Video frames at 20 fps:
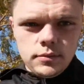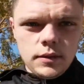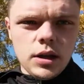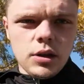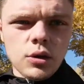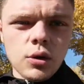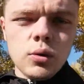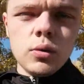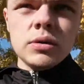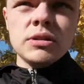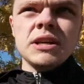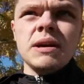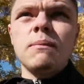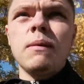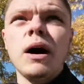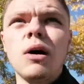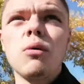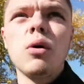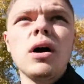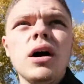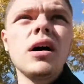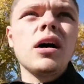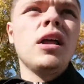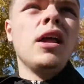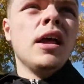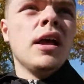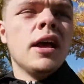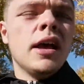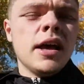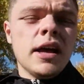De Oussem Aouar.
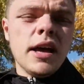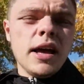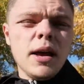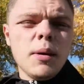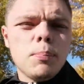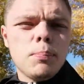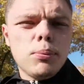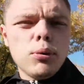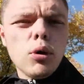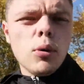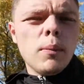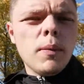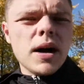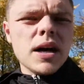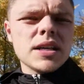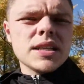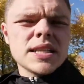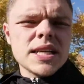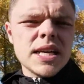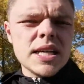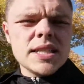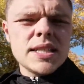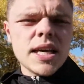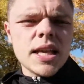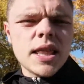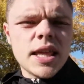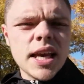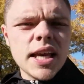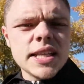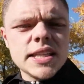Et pour Marseille,
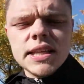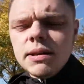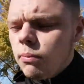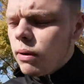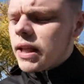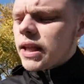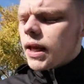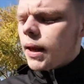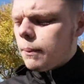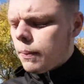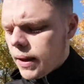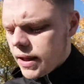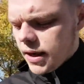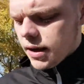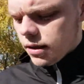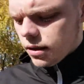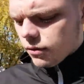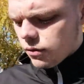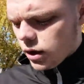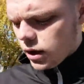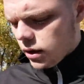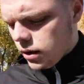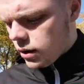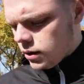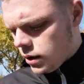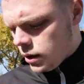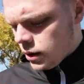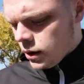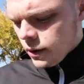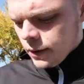c'était Dimitri Payet. Voilà.
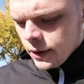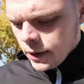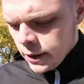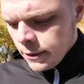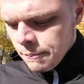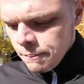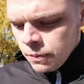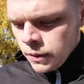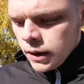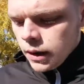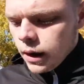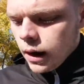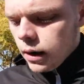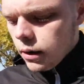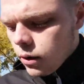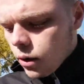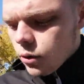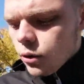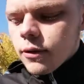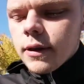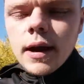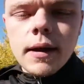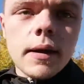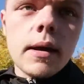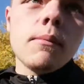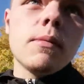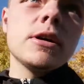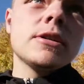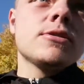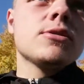Alors le
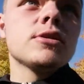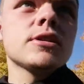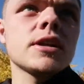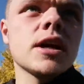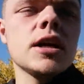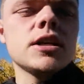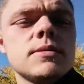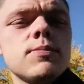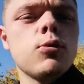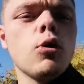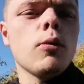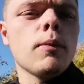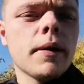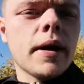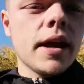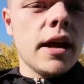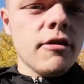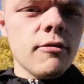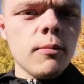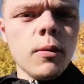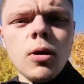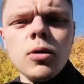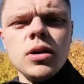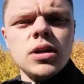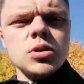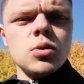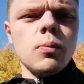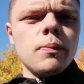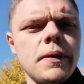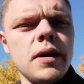dernier match de Strasbourg, brièvement,
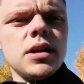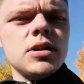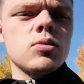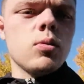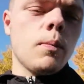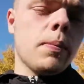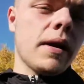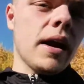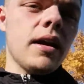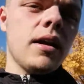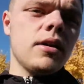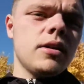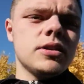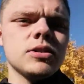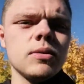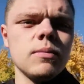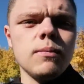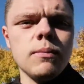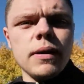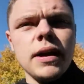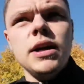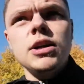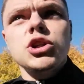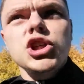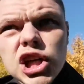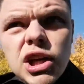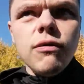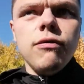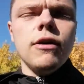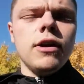ils ont, ils ont, pris, ils ont pris une
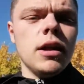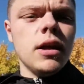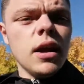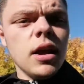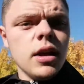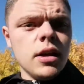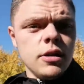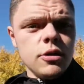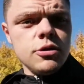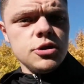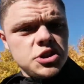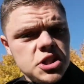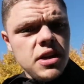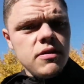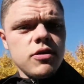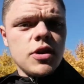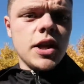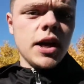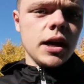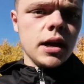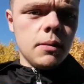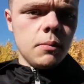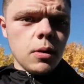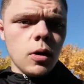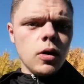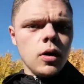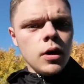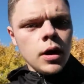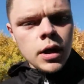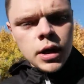gifle, une gifle
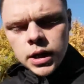carrément.